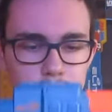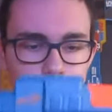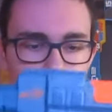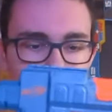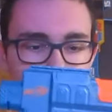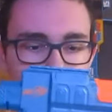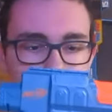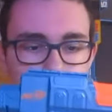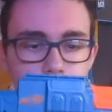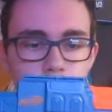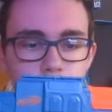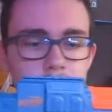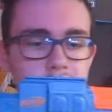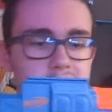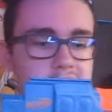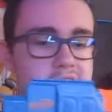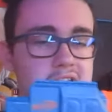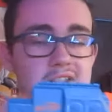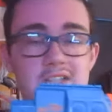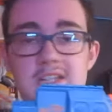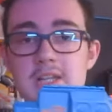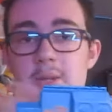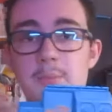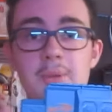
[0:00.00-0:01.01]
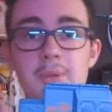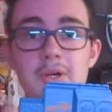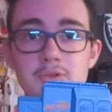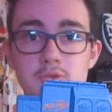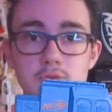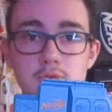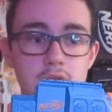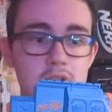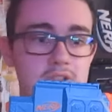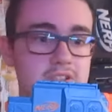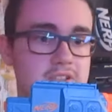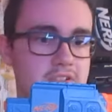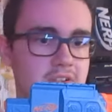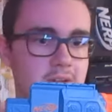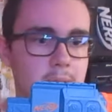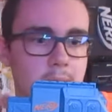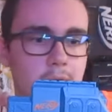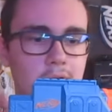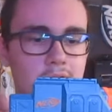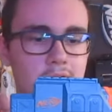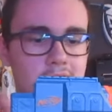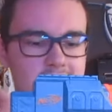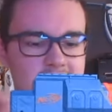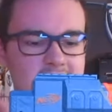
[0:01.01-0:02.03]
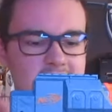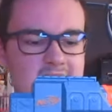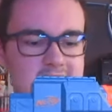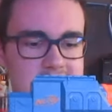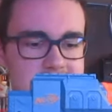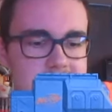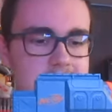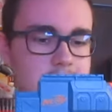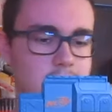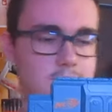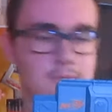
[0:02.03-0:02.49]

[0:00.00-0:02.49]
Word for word: le bouton, il n'est pas dur, c'est vraiment excellent.